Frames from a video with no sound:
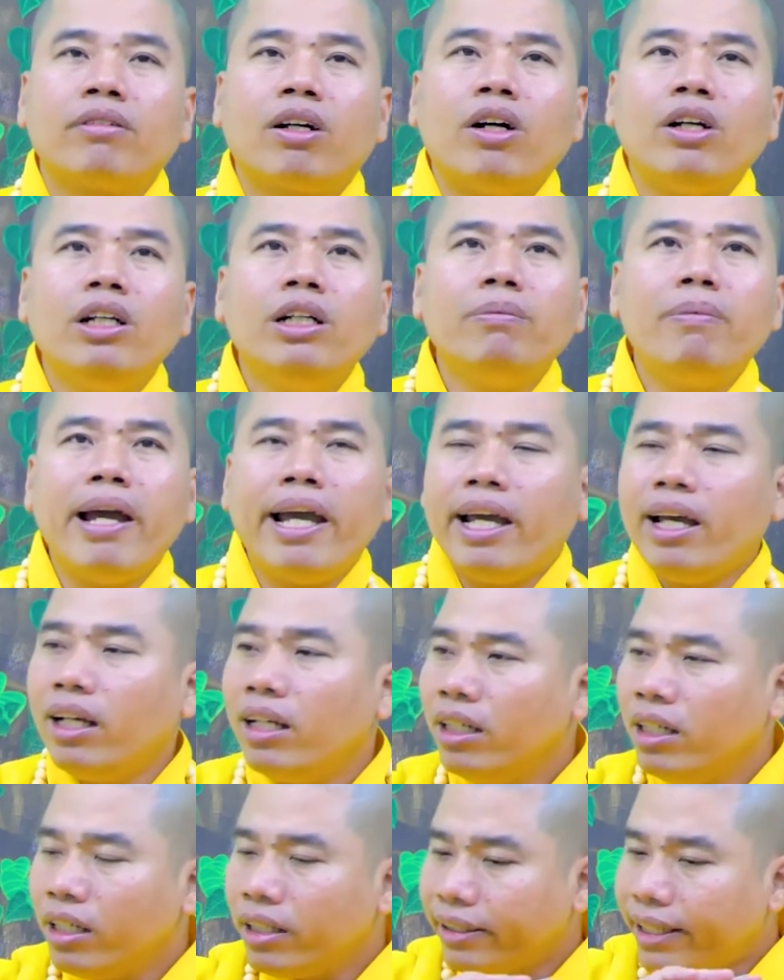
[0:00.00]
Có đứa bé
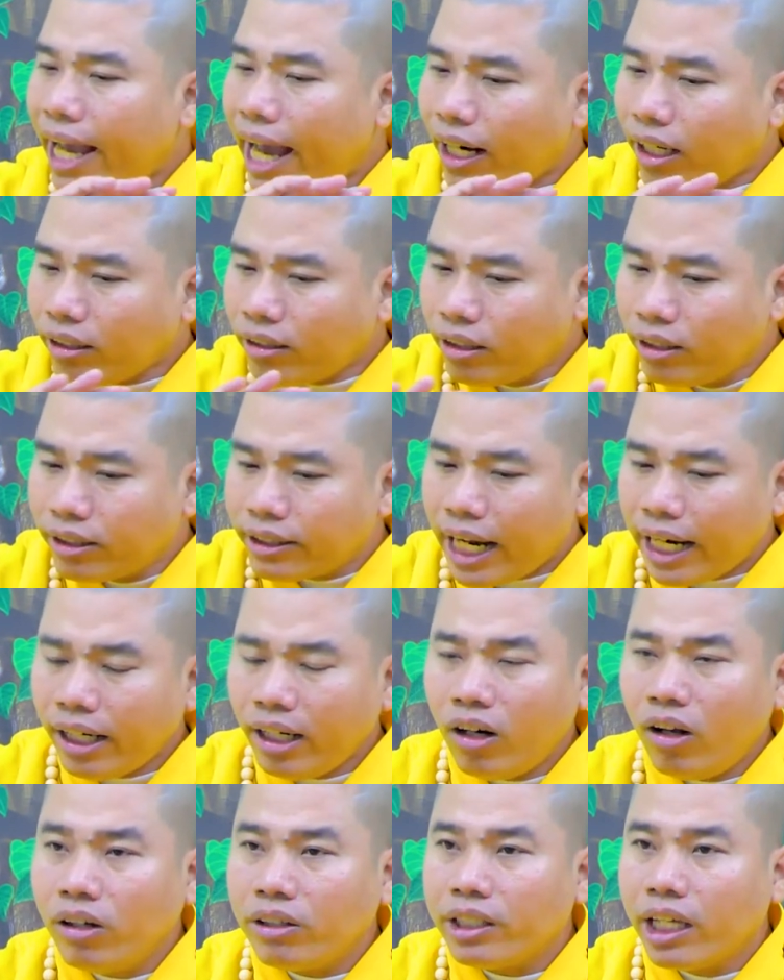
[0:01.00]
cha nó thường
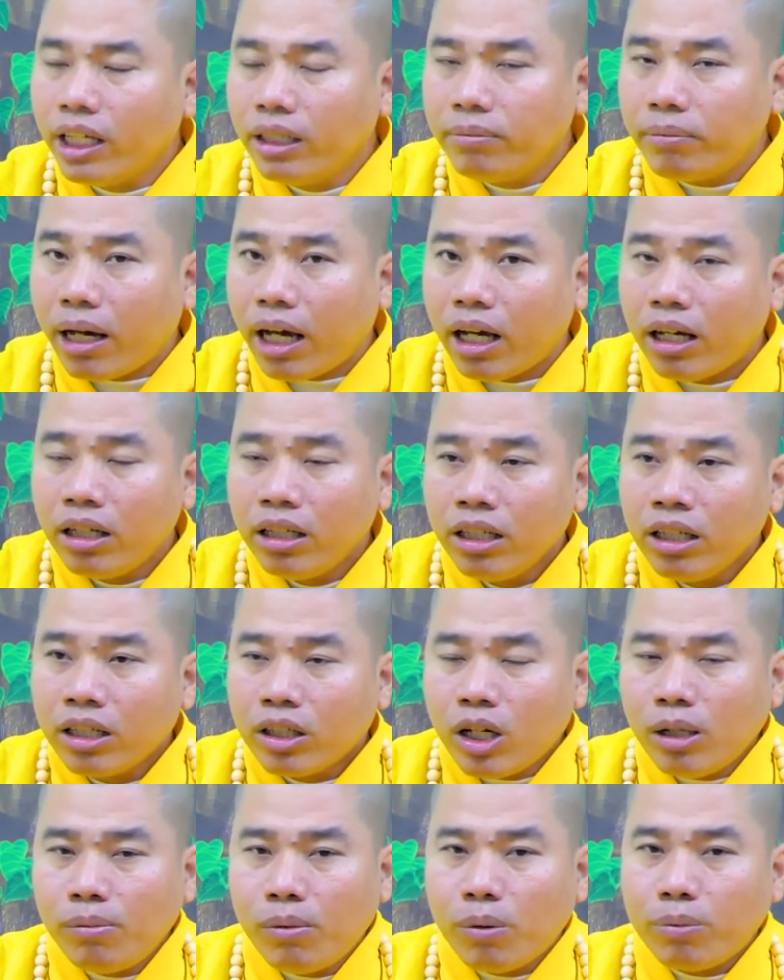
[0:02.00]
đánh nó vậy mà.
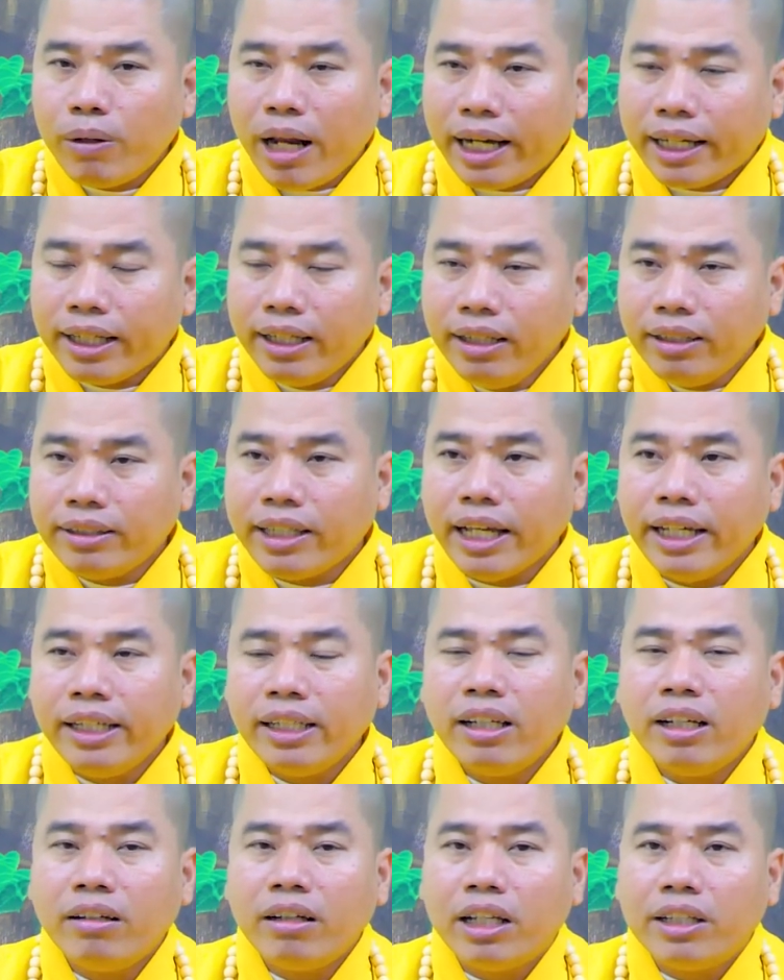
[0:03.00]
Có một lần Nhà Đức
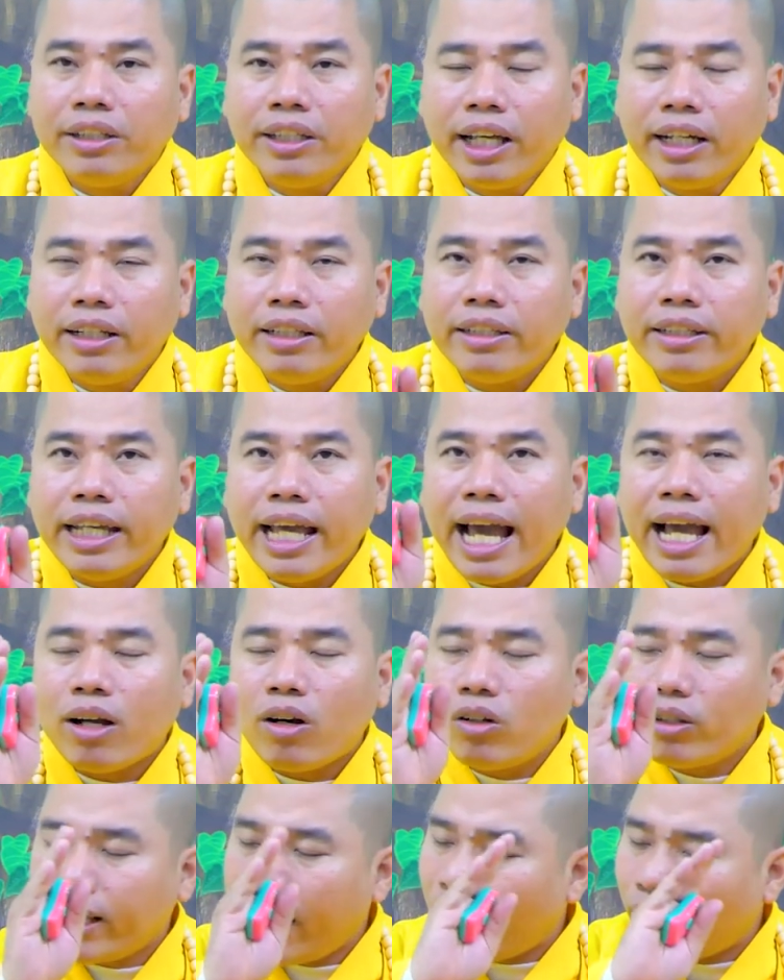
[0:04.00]
chỉ đó là nhìn cha
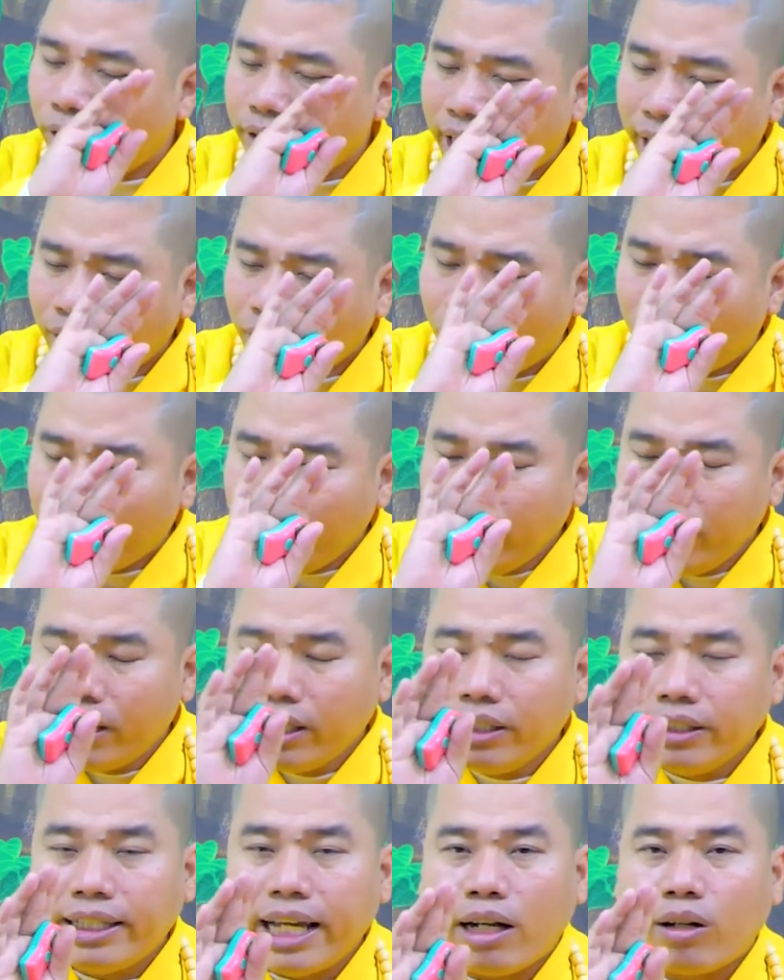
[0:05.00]
con đánh con cứ
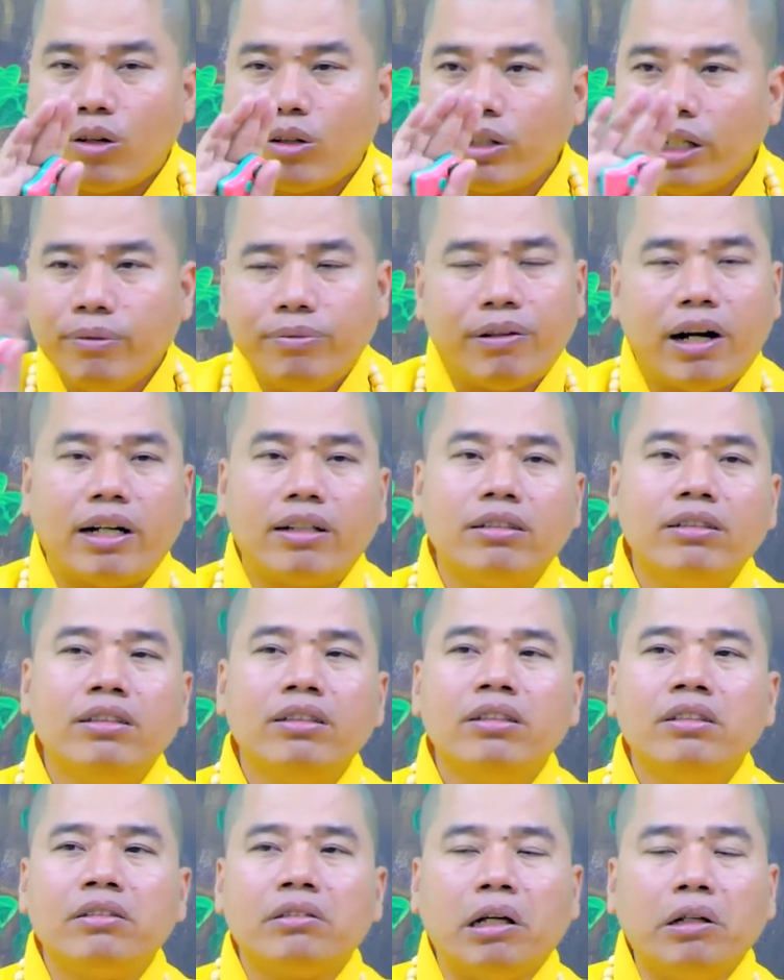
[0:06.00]
nhìn cha con niệm Phật.
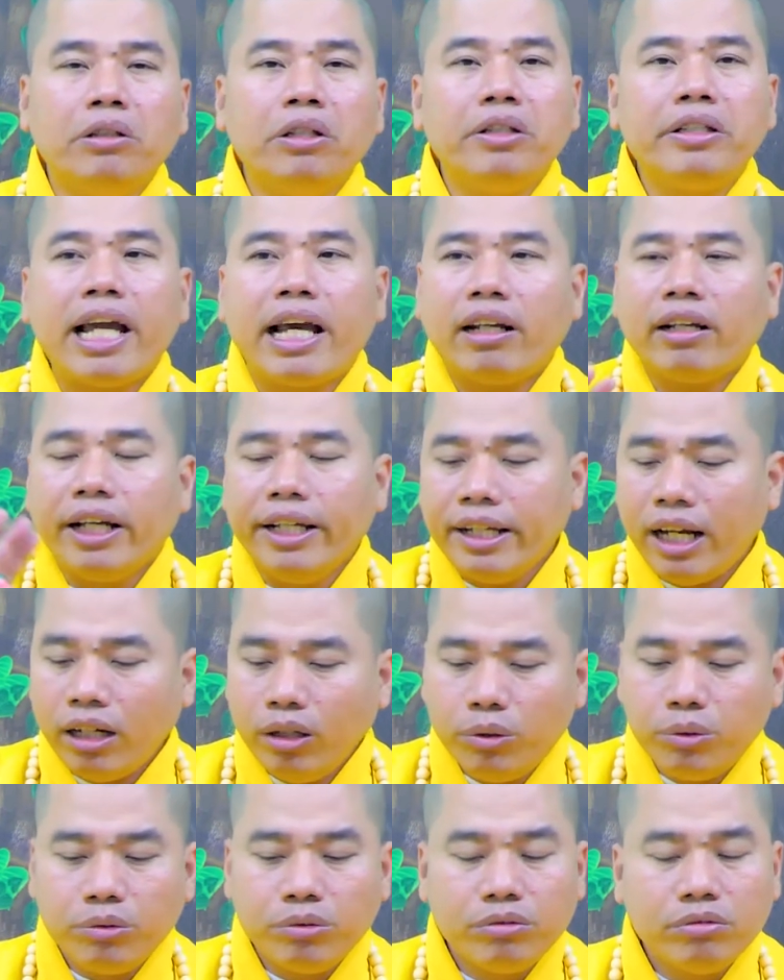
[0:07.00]
tự nhiên cha nó nghĩ
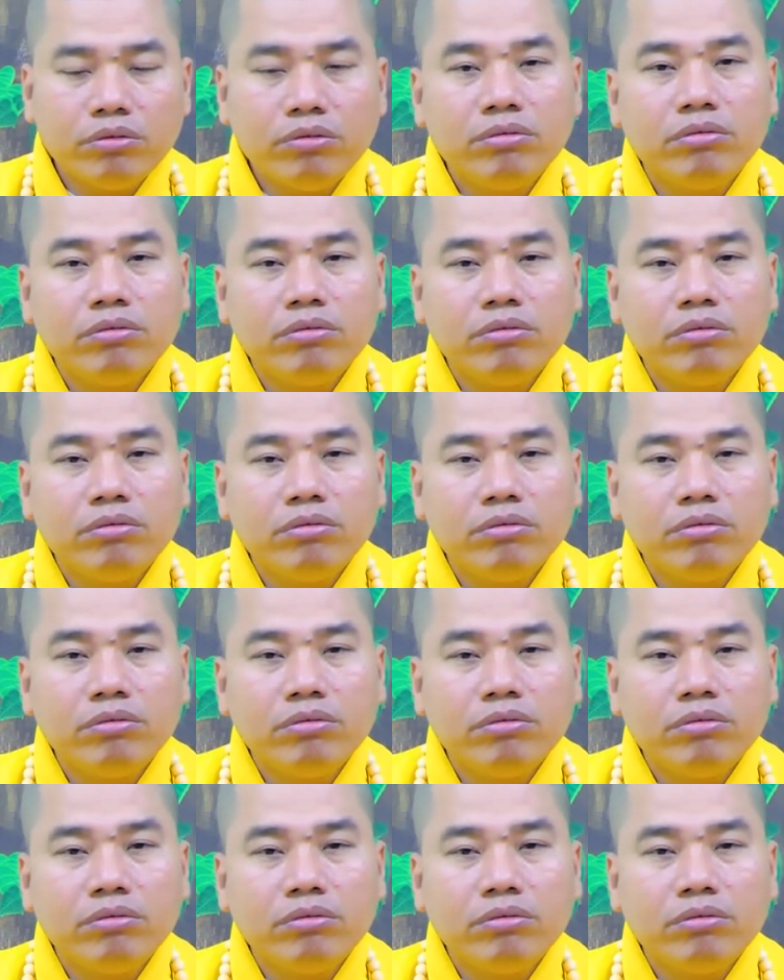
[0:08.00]
đánh luôn.